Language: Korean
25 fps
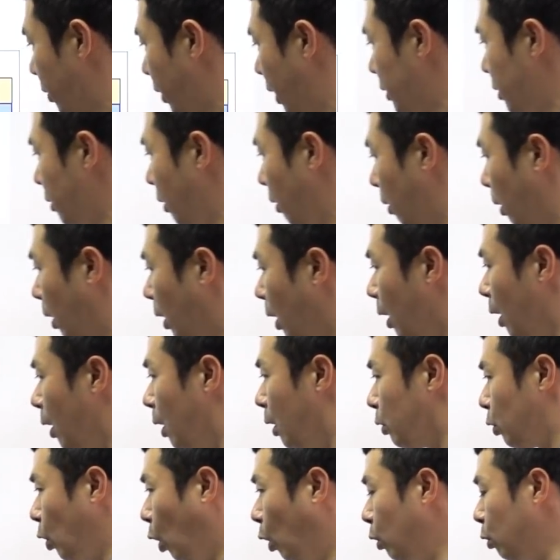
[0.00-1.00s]
그래서
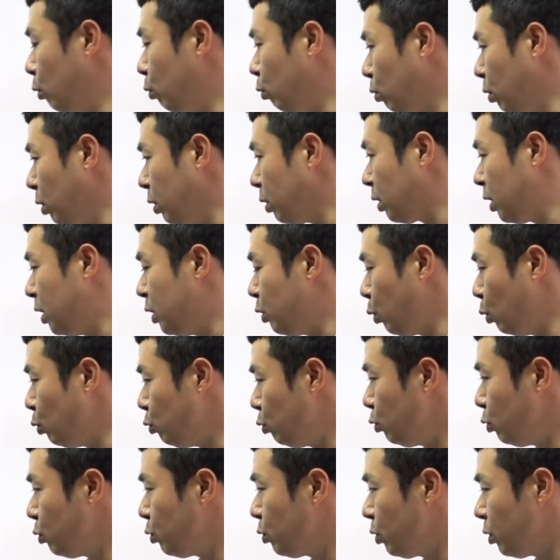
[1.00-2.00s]
결국은
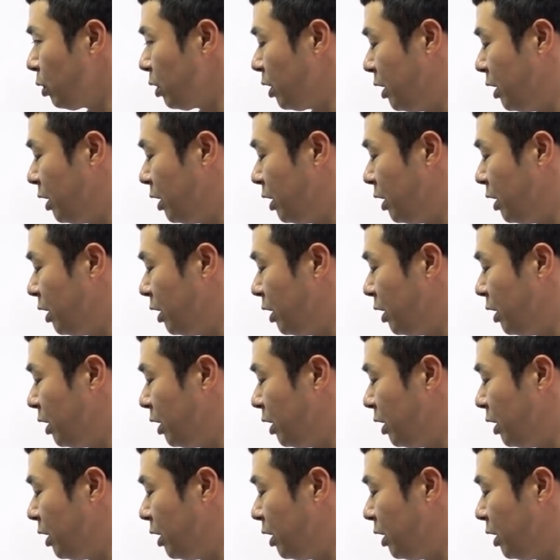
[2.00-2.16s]
기존 용,